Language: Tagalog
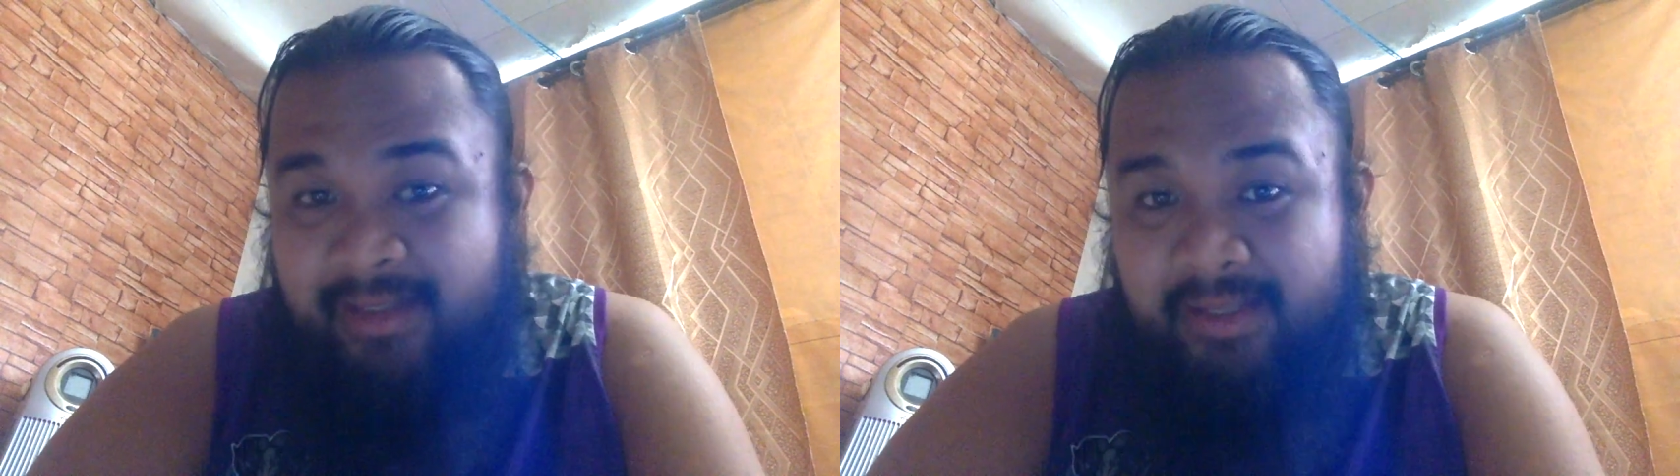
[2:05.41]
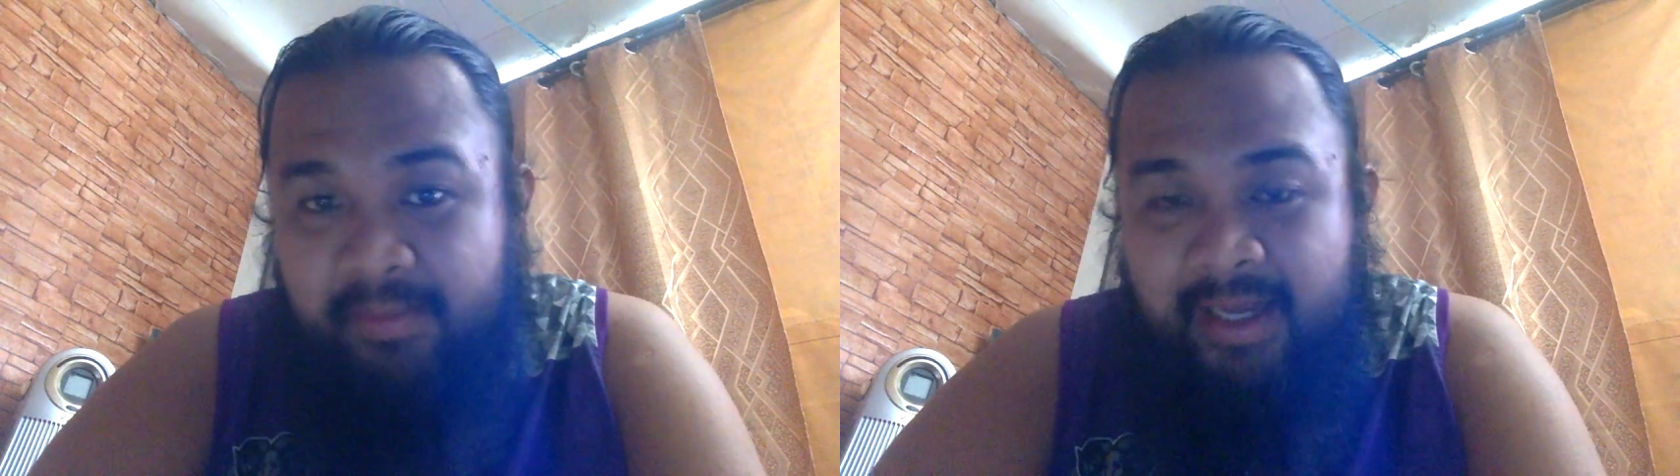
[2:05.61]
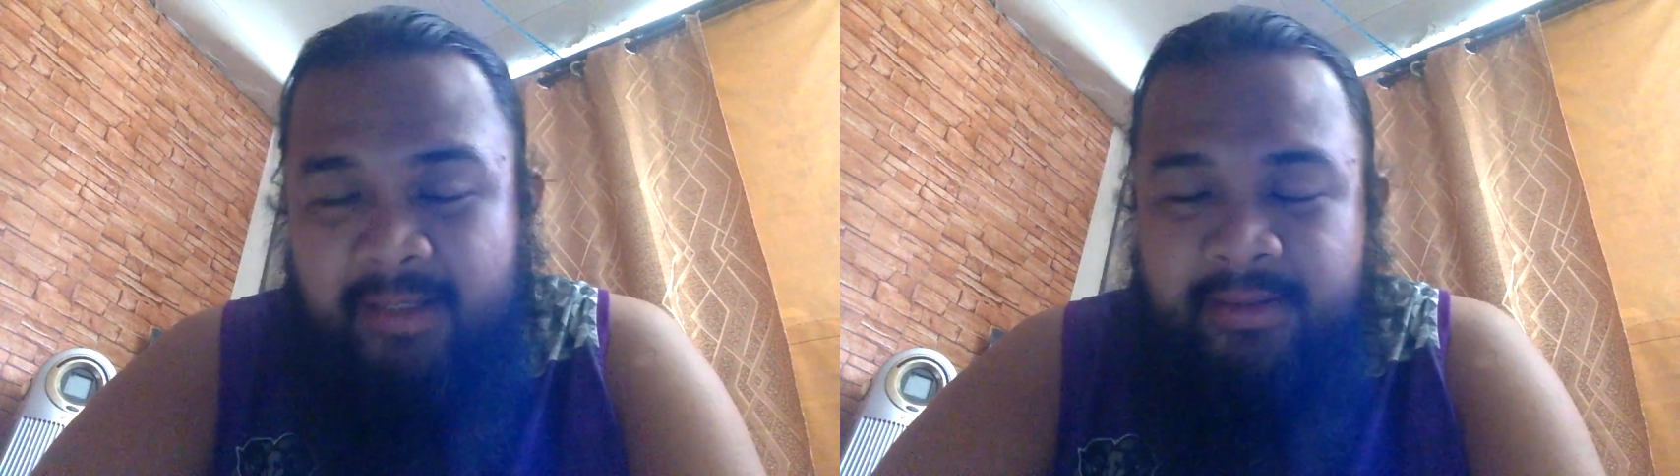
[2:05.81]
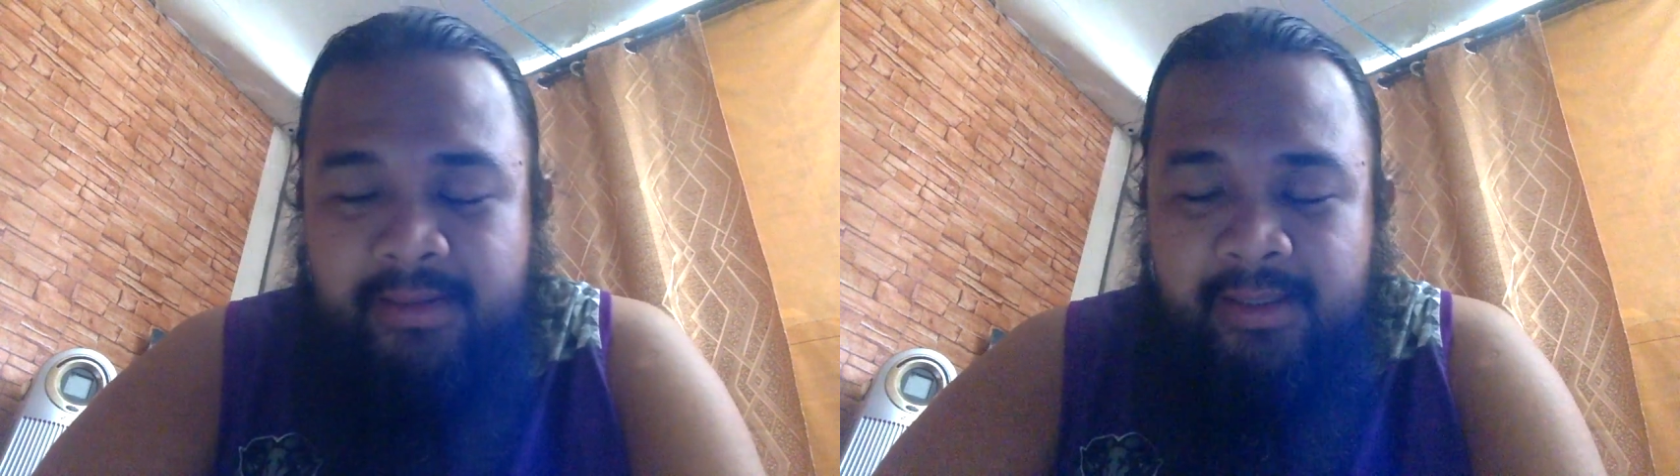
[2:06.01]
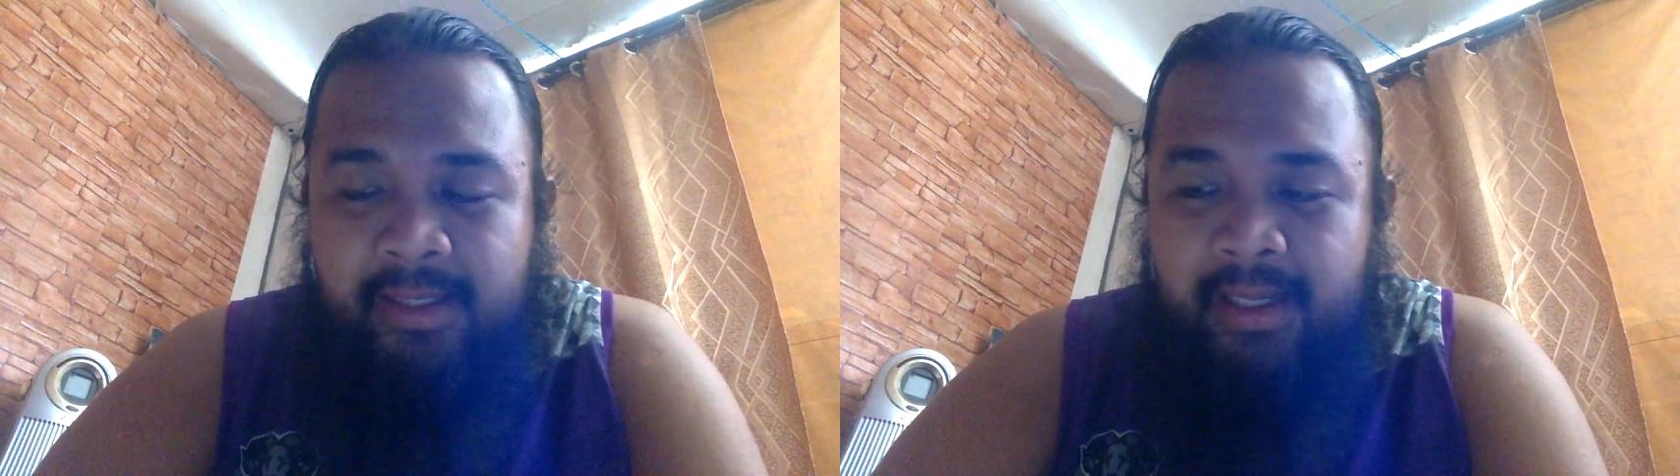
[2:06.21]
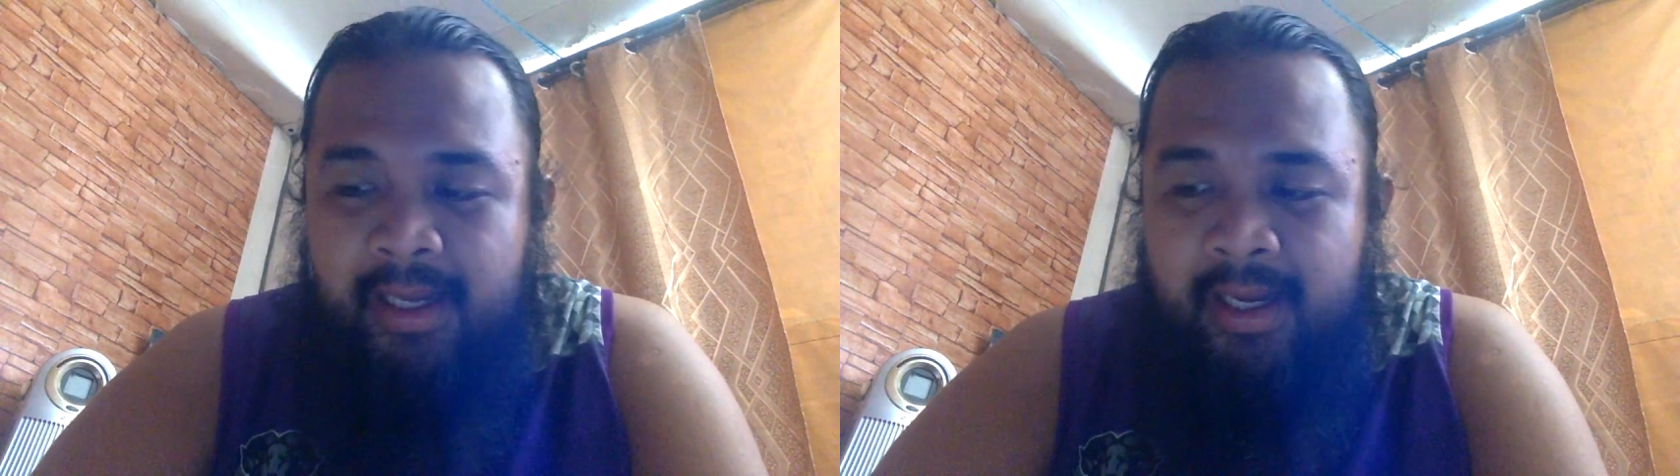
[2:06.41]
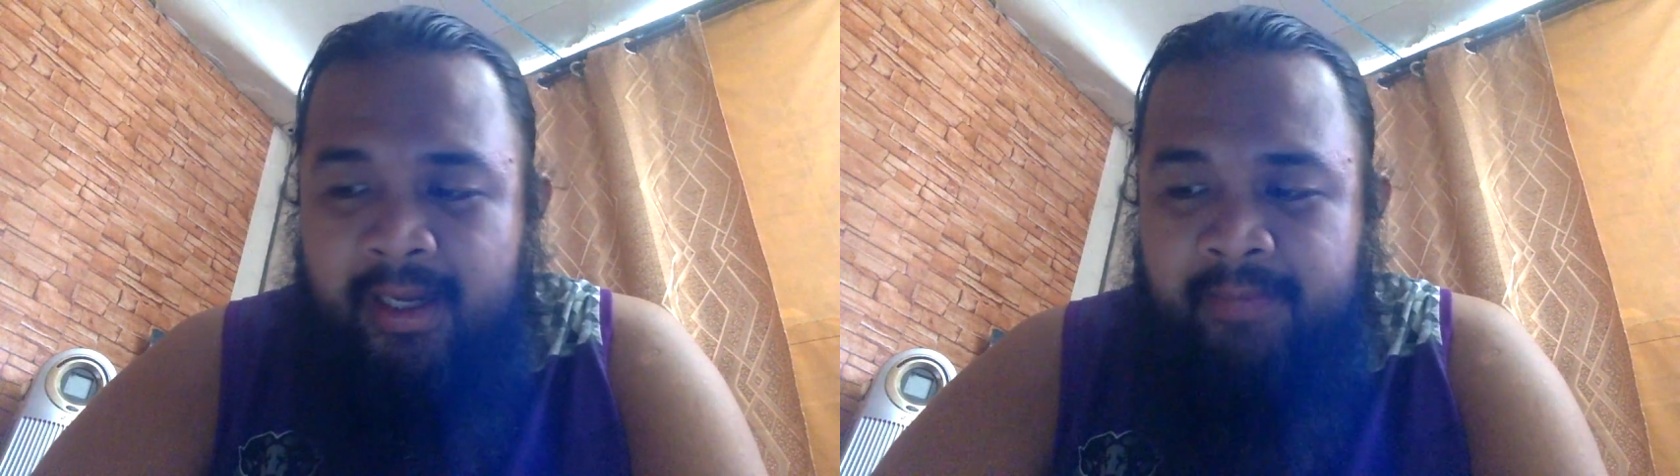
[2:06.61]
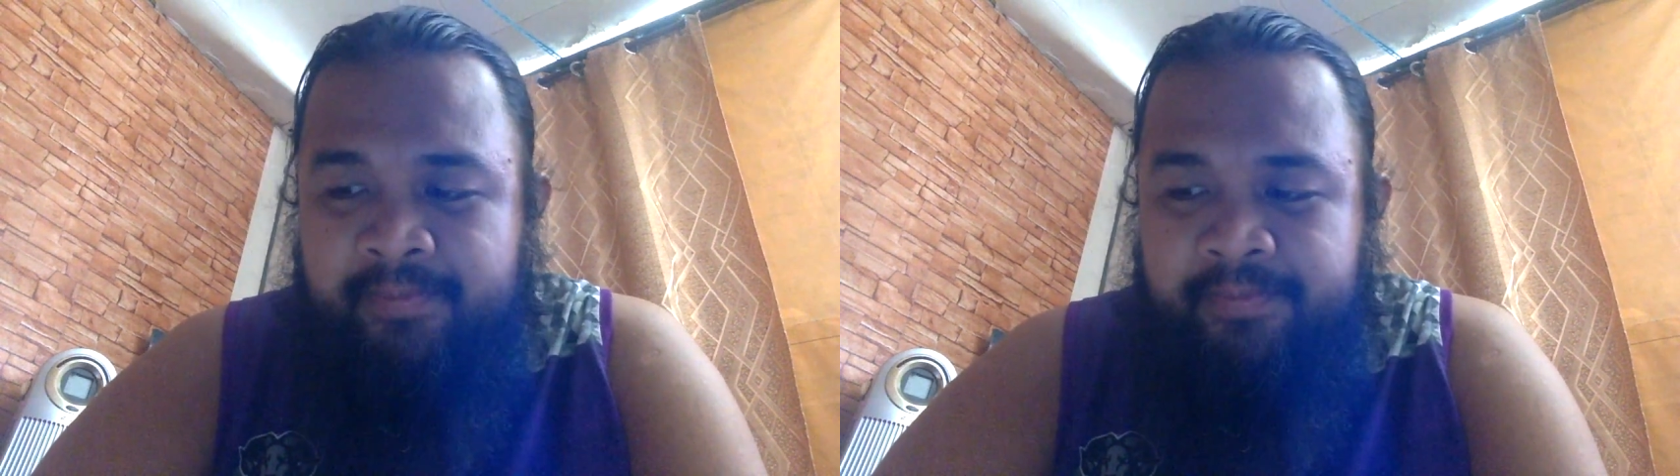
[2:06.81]
'di ba?
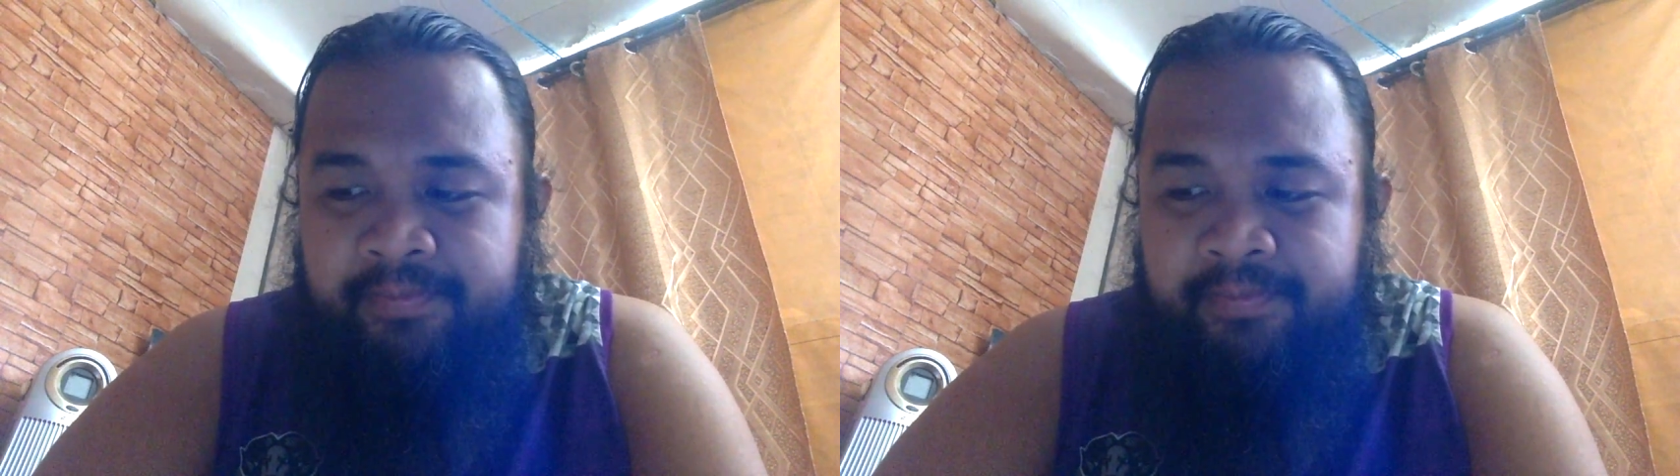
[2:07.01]
Um,